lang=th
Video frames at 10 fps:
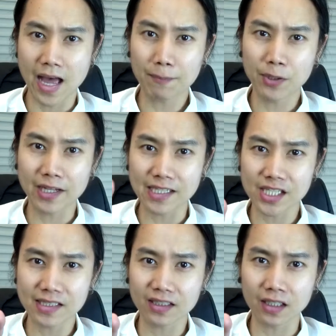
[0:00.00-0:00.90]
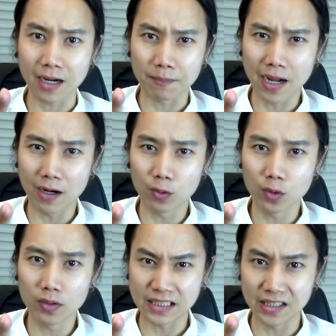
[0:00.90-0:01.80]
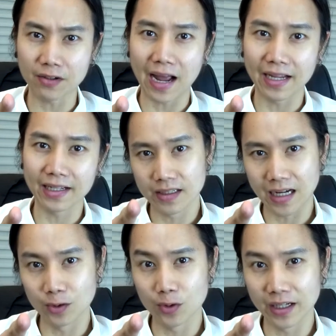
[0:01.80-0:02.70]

แอปพลิเคชัน Clubhouse คืออะไร อยากรู้